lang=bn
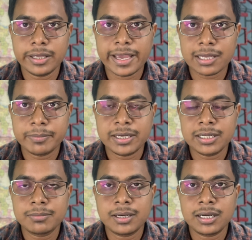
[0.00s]
এক
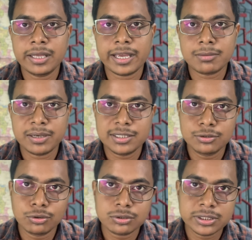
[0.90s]
মেটে বা এক মাটি
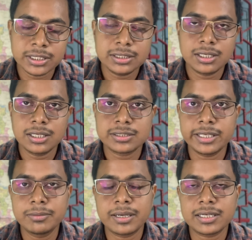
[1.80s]
করছেন
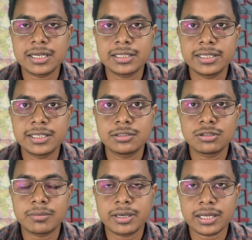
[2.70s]
সেই মাটিটা দিয়ে কিন্তু
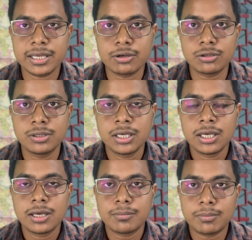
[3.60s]
আপনাকে ওই
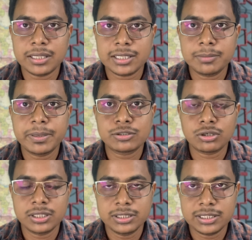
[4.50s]
মাথার
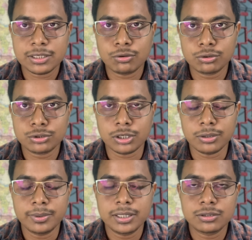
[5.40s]
পেছনের দিকটা করতে
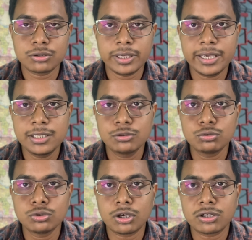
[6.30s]
হবে তো এই দু
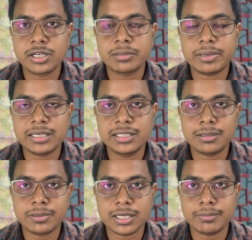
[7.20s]
ধরনের মাটি
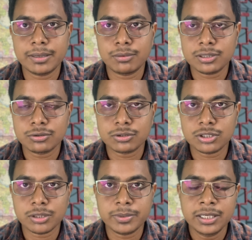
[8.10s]
আপনাকে ব্যবহার করতে
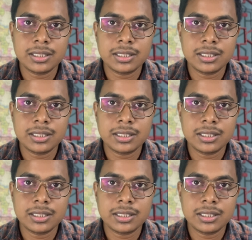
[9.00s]
হবে